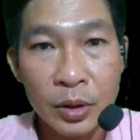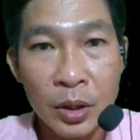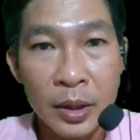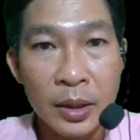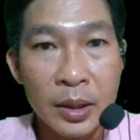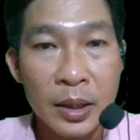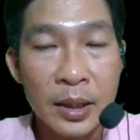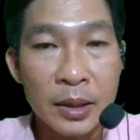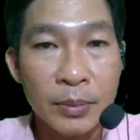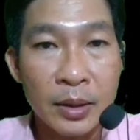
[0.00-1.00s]
rồi ở
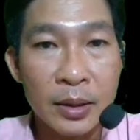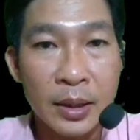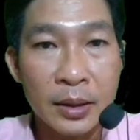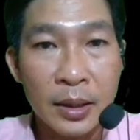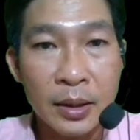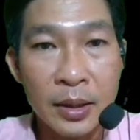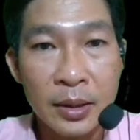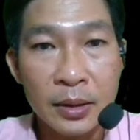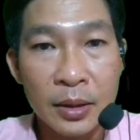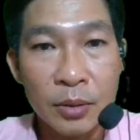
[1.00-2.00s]
đây chúng ta tiến hành đăng ký
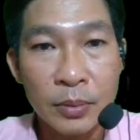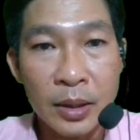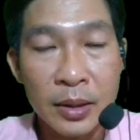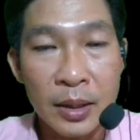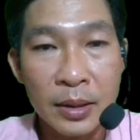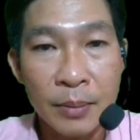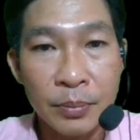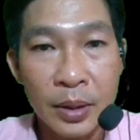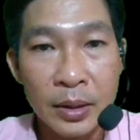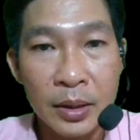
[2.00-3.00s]
thì chúng ta sẽ nhập
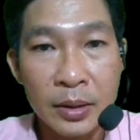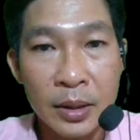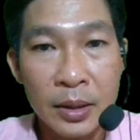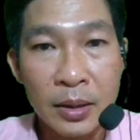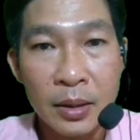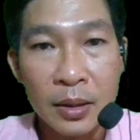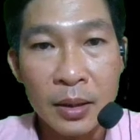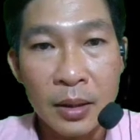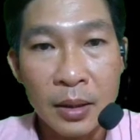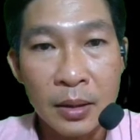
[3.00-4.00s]
là địa chỉ
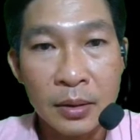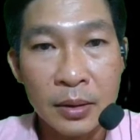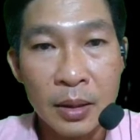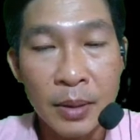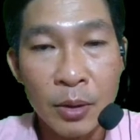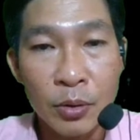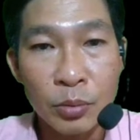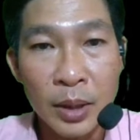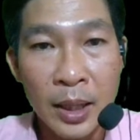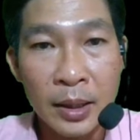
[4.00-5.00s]
à, gmail của
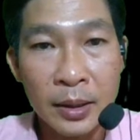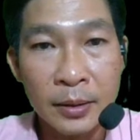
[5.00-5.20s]
chúng ta